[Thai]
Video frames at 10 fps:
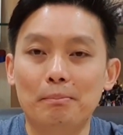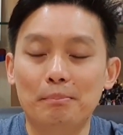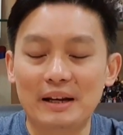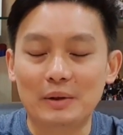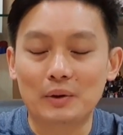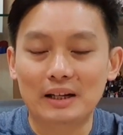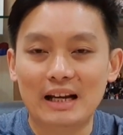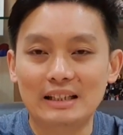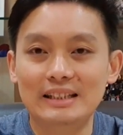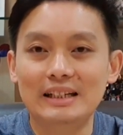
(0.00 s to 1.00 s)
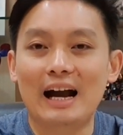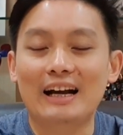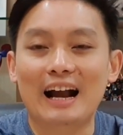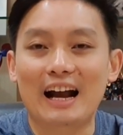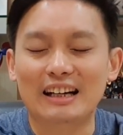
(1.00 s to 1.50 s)
เป็นคนไข้ที่
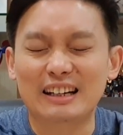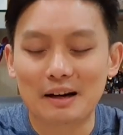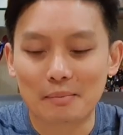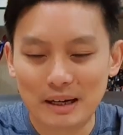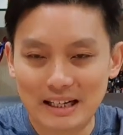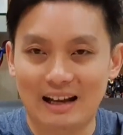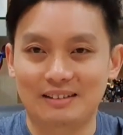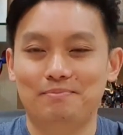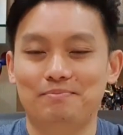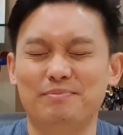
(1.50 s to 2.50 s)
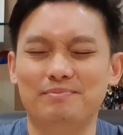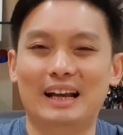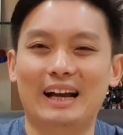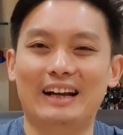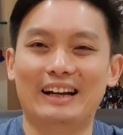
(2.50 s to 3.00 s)
อาการไม่หนัก
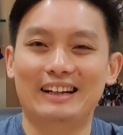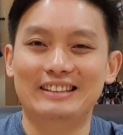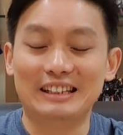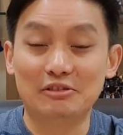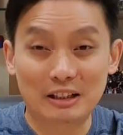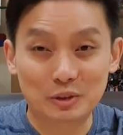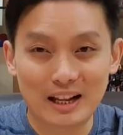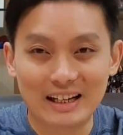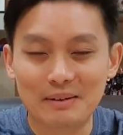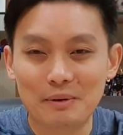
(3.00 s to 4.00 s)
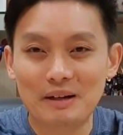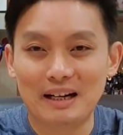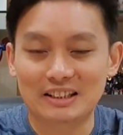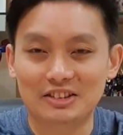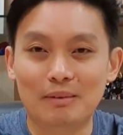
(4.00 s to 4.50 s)
อ่าอางนี้ฟังตัวเลขนี้เพื่อ
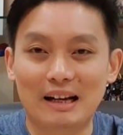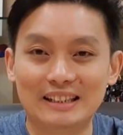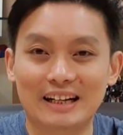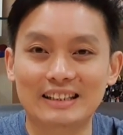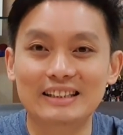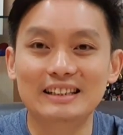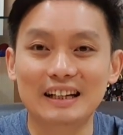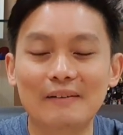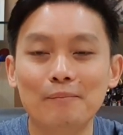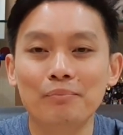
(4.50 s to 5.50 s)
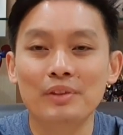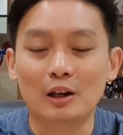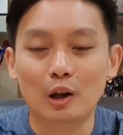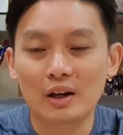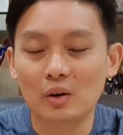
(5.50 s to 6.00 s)
นๆอาจจะสบายใจขึ้นนะ
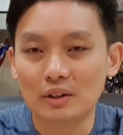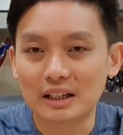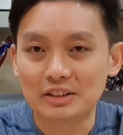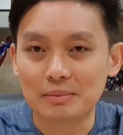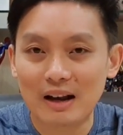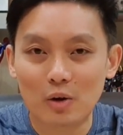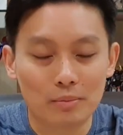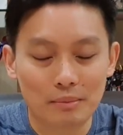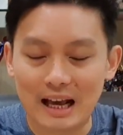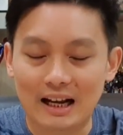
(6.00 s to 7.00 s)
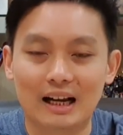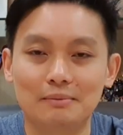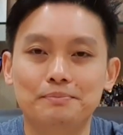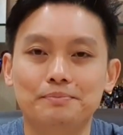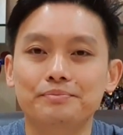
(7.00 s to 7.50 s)
ร้อยคน 95 คนไม่หนักครั
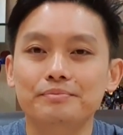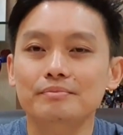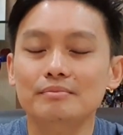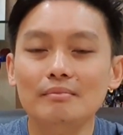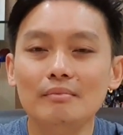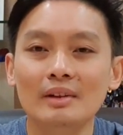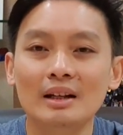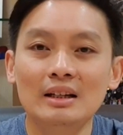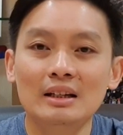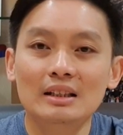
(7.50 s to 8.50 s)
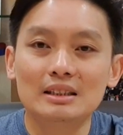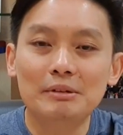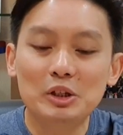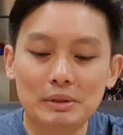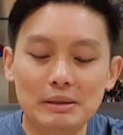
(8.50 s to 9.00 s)
บ จะ
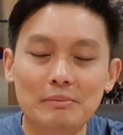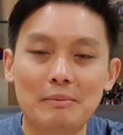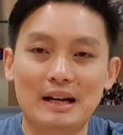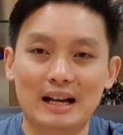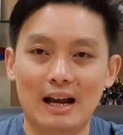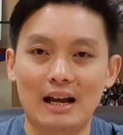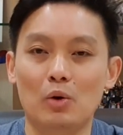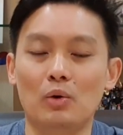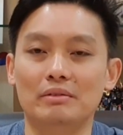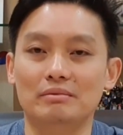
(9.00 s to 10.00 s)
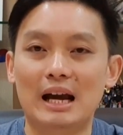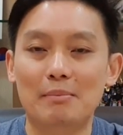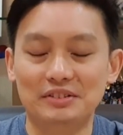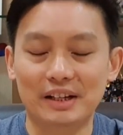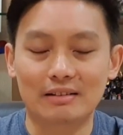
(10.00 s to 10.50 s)
มีอยู่เพียงประมาณ 5 คน 5%
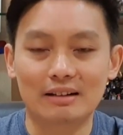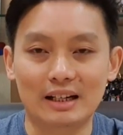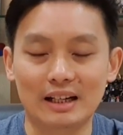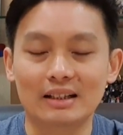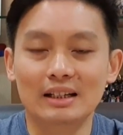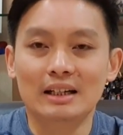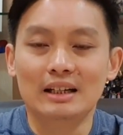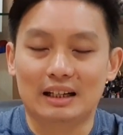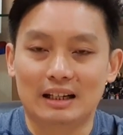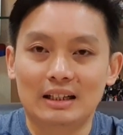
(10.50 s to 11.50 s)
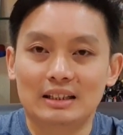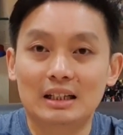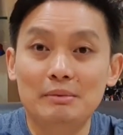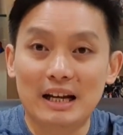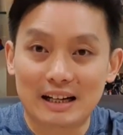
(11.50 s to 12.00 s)
เท่านั้นเองนะ
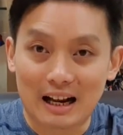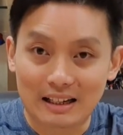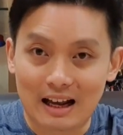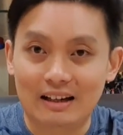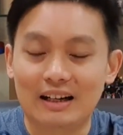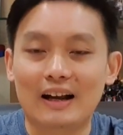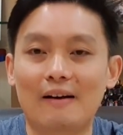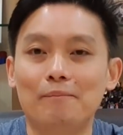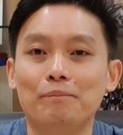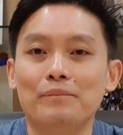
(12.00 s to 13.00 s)
ที่มีอาการหนักนะครับ